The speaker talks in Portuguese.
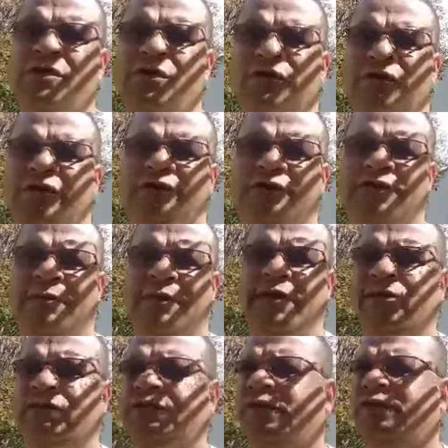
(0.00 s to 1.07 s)
concede também
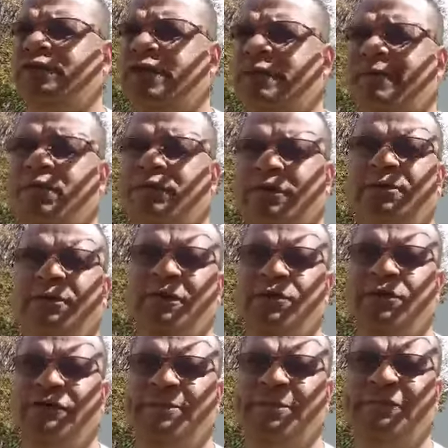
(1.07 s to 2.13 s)
ao Sérgio Cabral, que tem muita
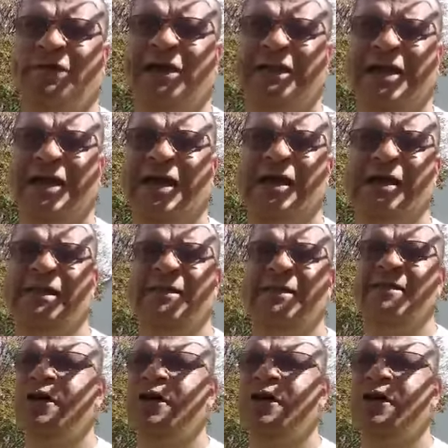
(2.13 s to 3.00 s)
coisa para falar?